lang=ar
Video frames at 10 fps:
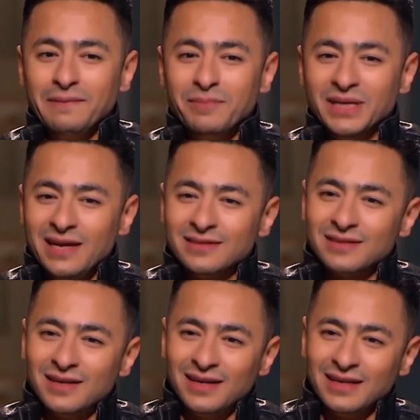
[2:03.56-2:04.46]
بدات
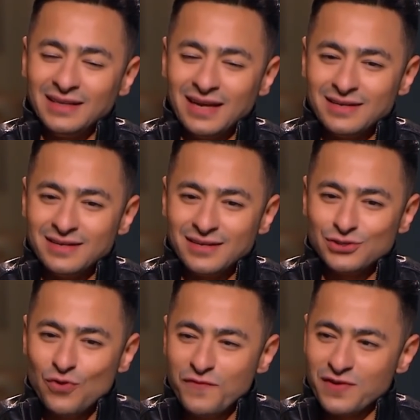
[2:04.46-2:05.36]
يعني
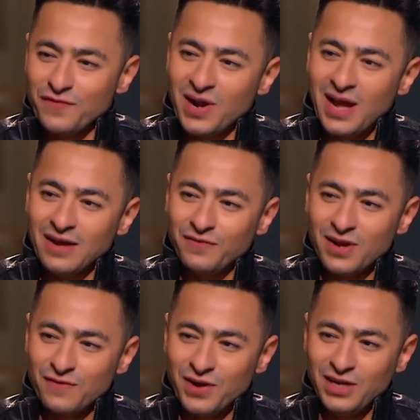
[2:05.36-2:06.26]
شفت فرح عارفه
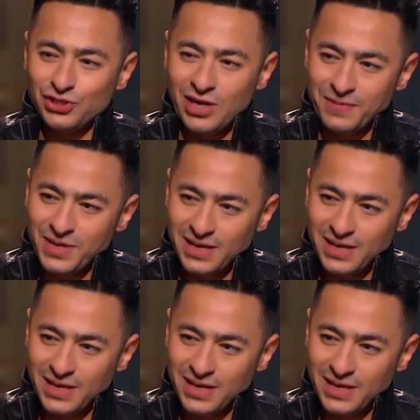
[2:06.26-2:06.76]
الافراح الشعبيه